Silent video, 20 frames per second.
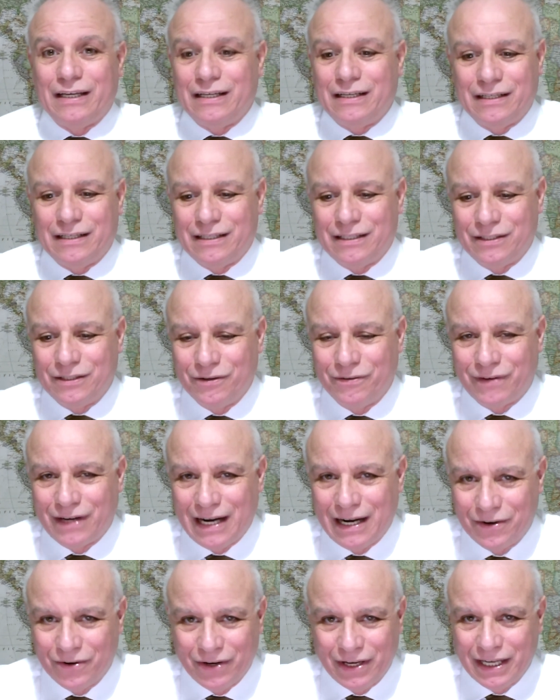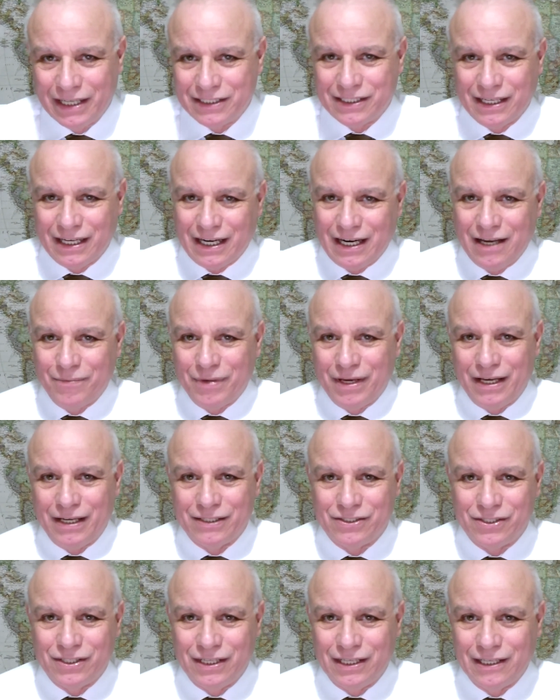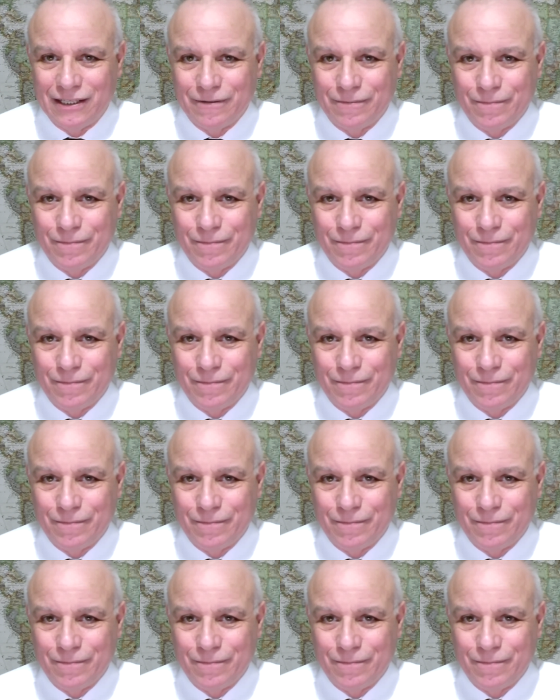eh, dovranno essere emessi?